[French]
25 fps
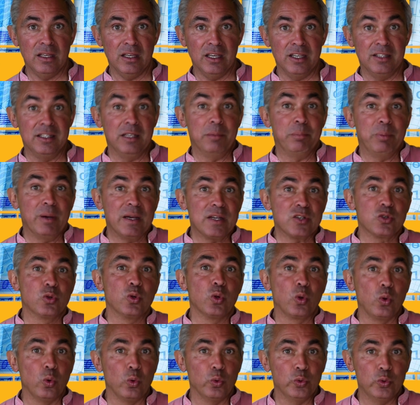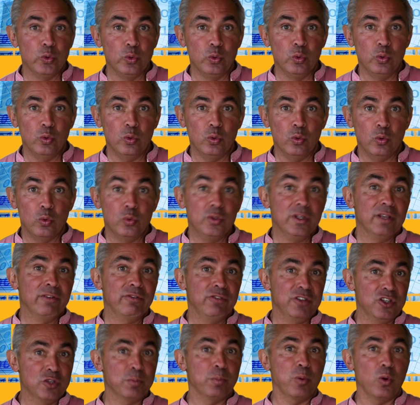et des pages de contenu ou des
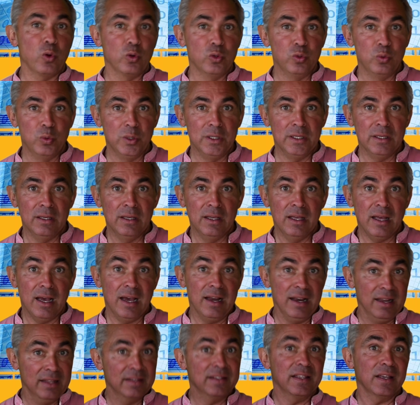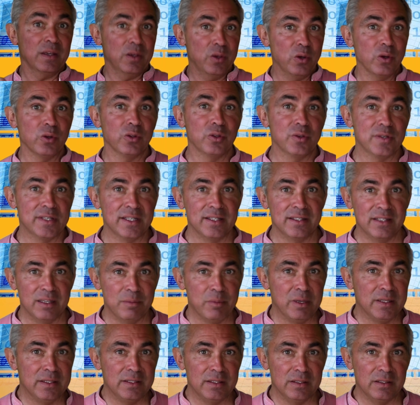fiches produits à l'intérieur de ces
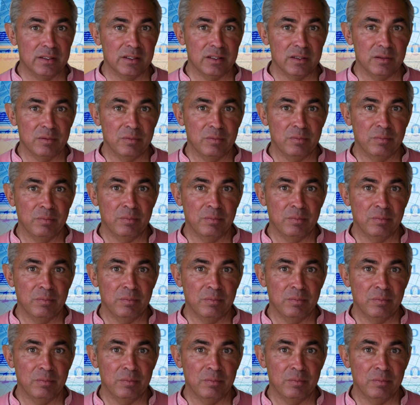thématiques.